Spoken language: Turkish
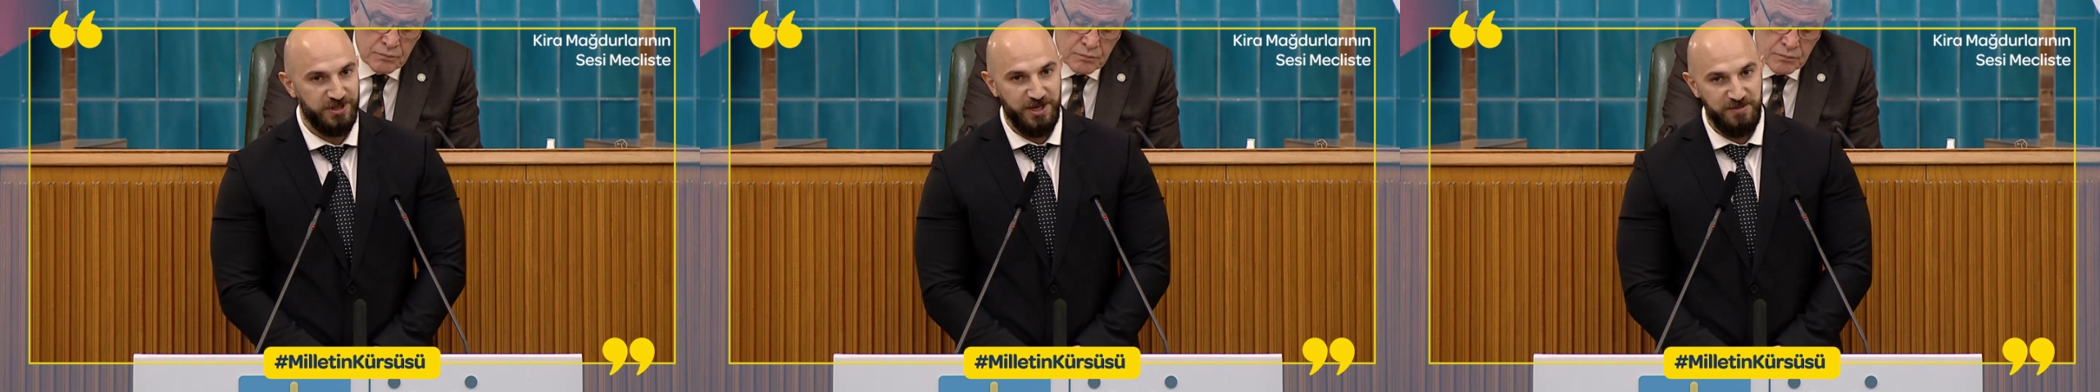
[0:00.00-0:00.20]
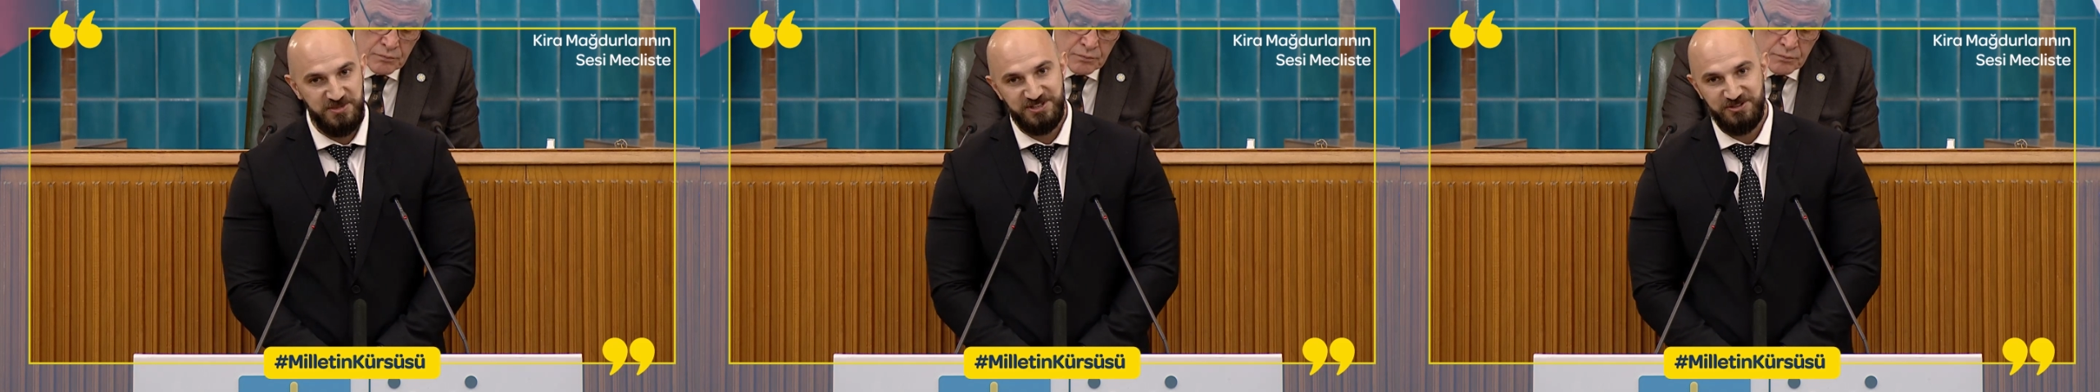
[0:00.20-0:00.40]

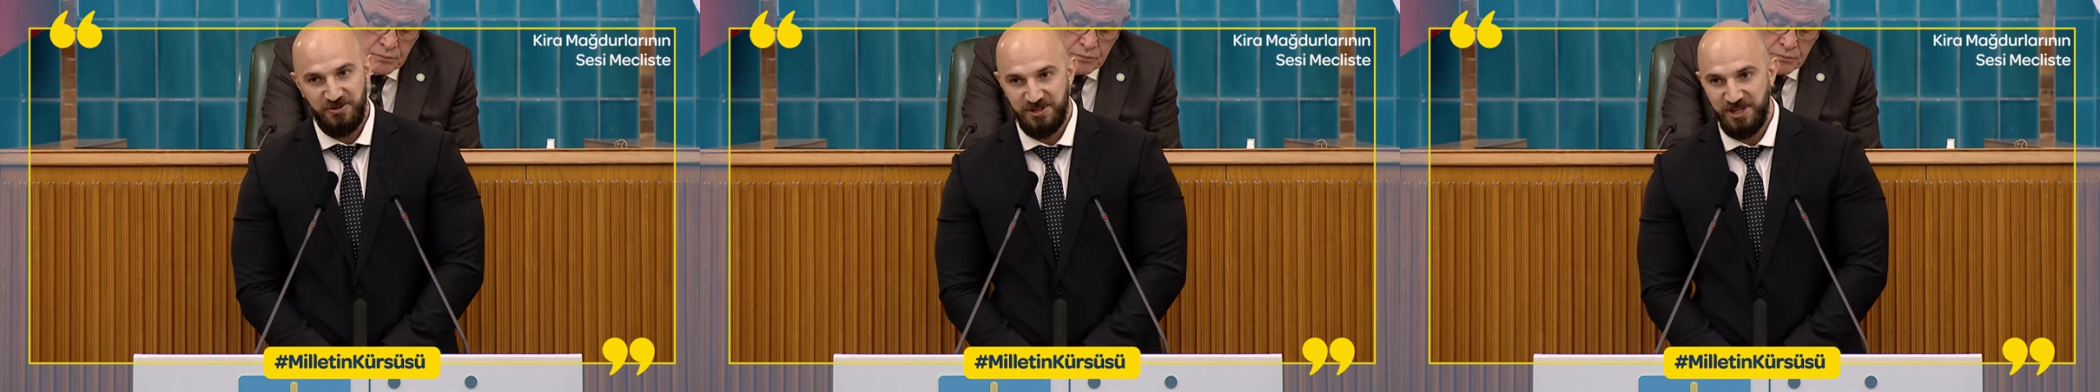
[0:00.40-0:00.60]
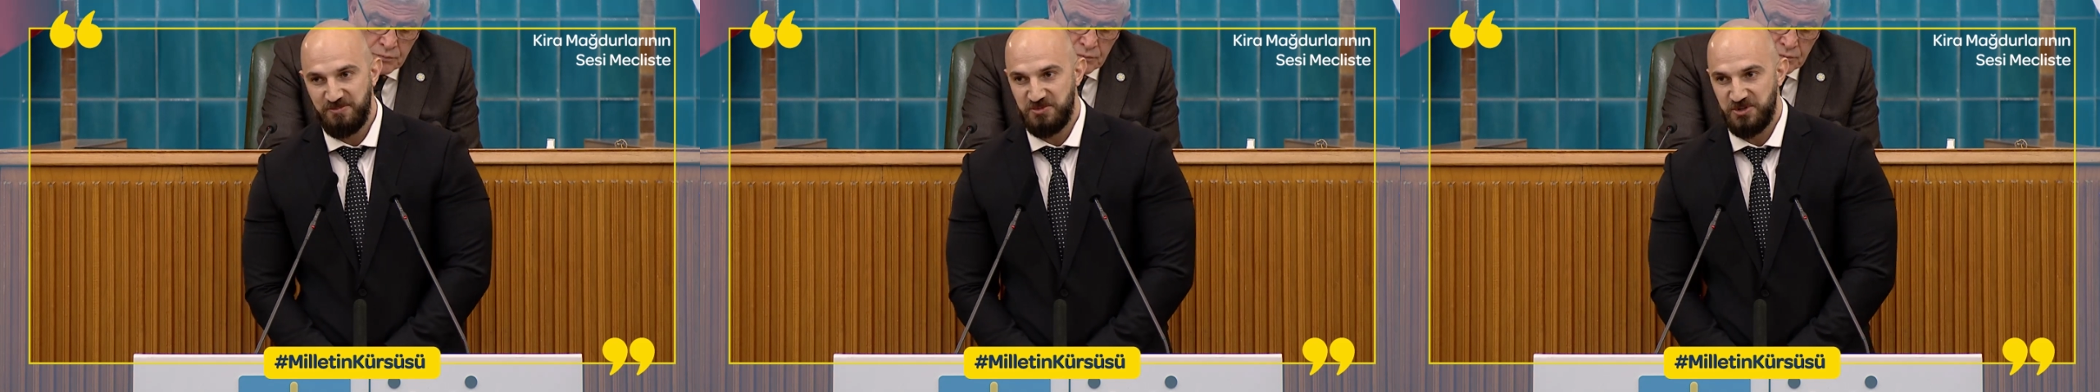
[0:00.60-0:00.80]
emin de
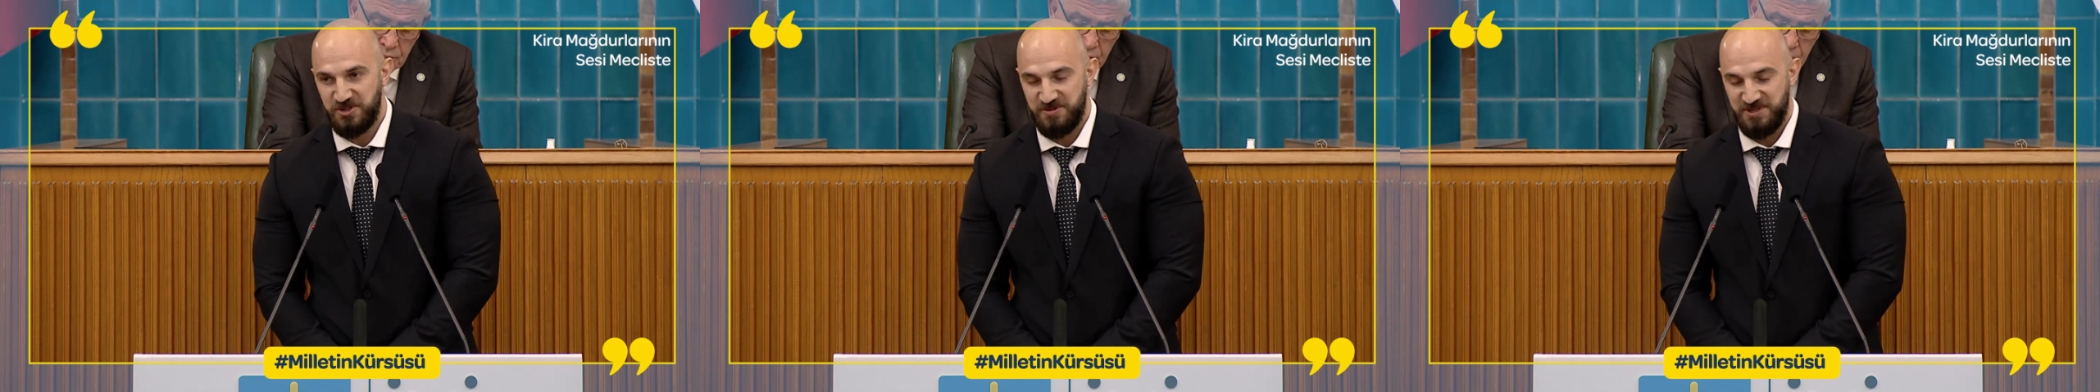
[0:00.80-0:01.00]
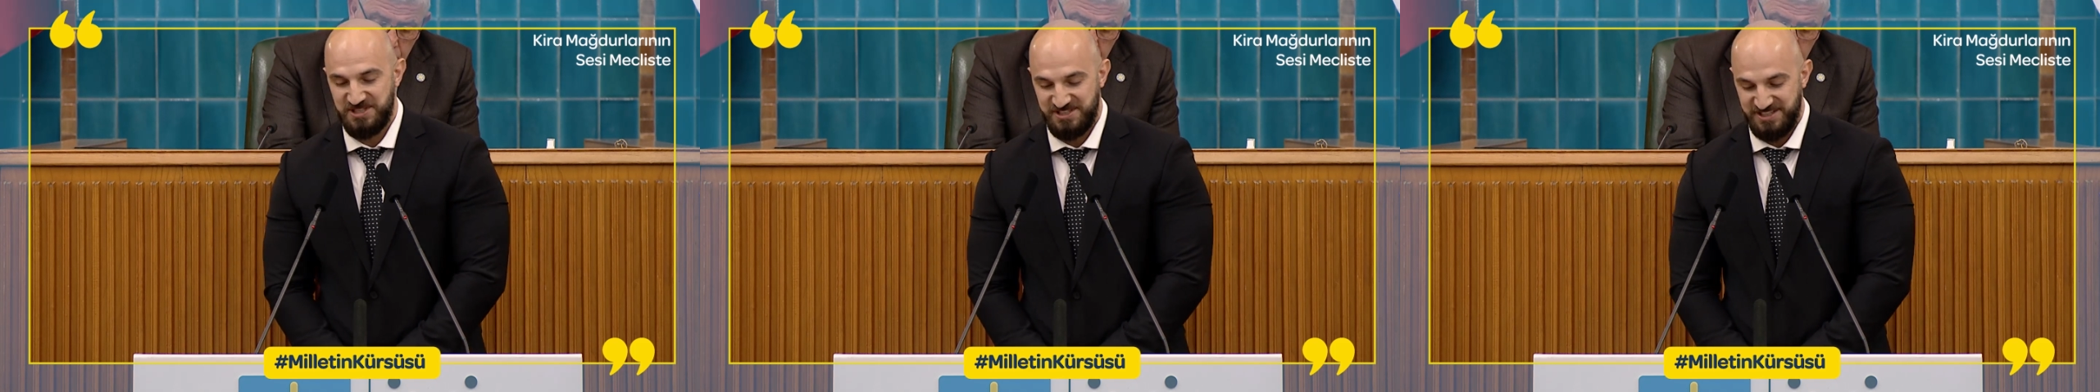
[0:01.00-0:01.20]

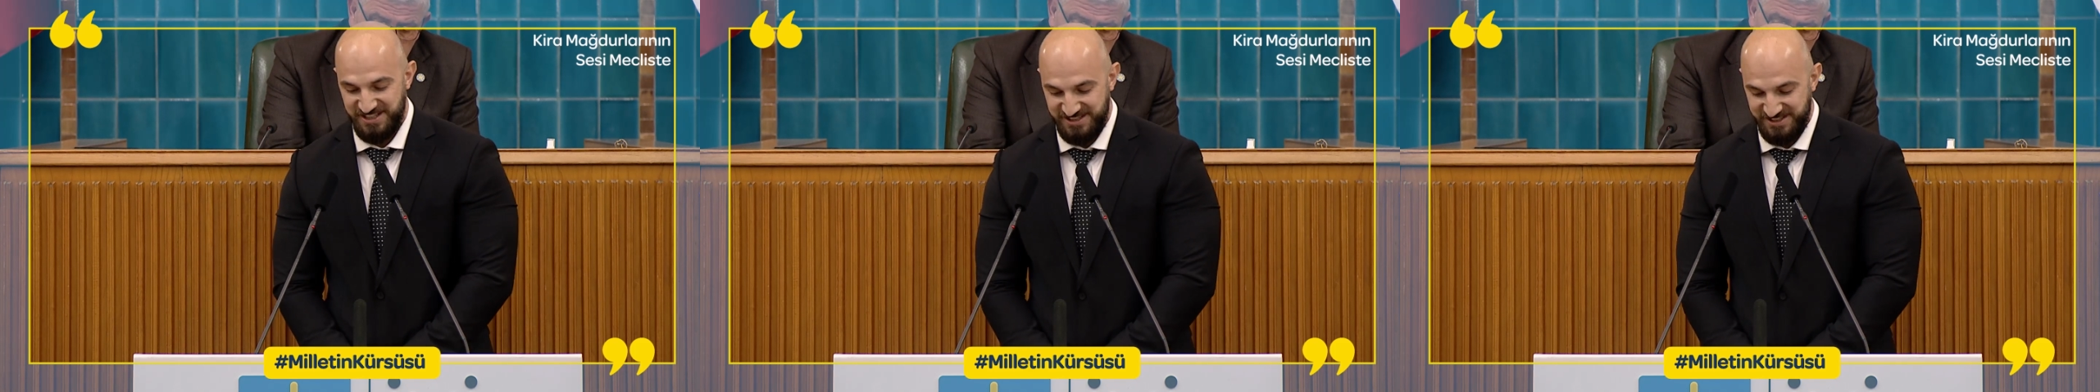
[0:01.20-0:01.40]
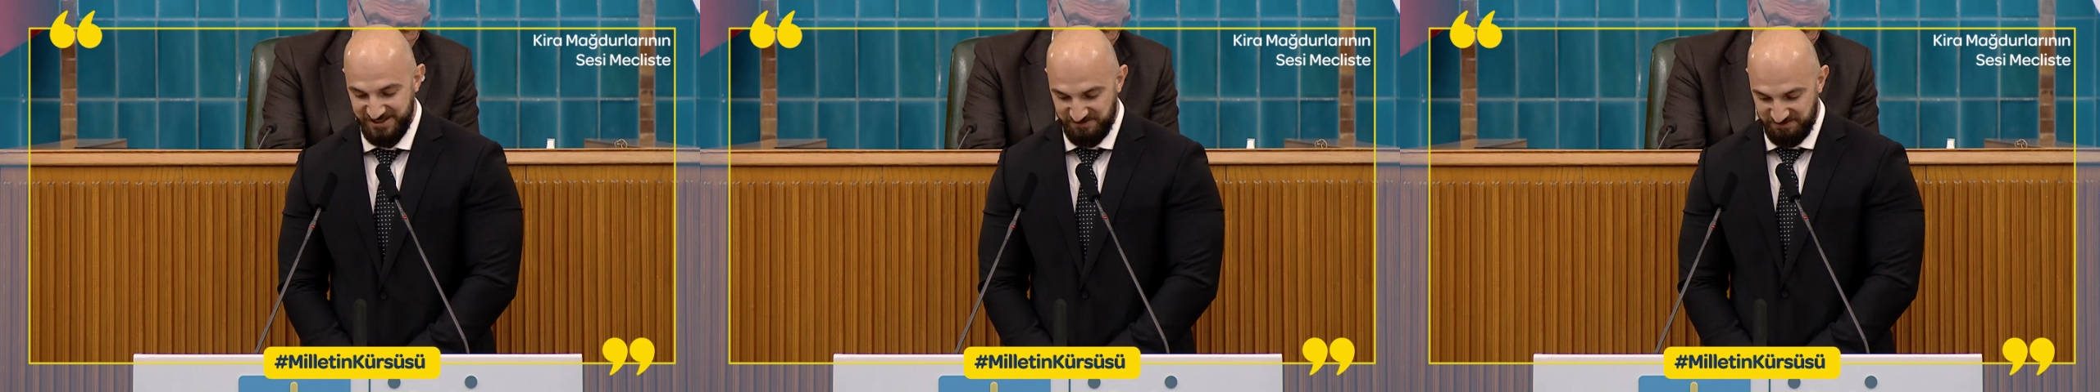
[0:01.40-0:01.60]
olamıyorum
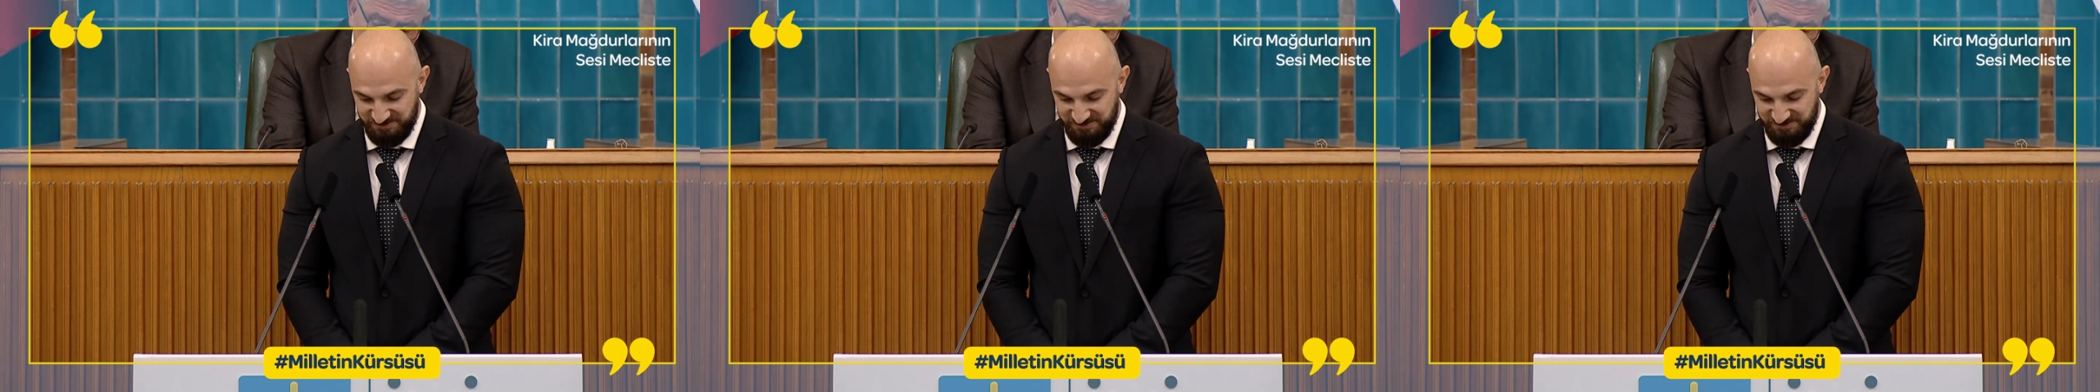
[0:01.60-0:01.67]
açıkçası.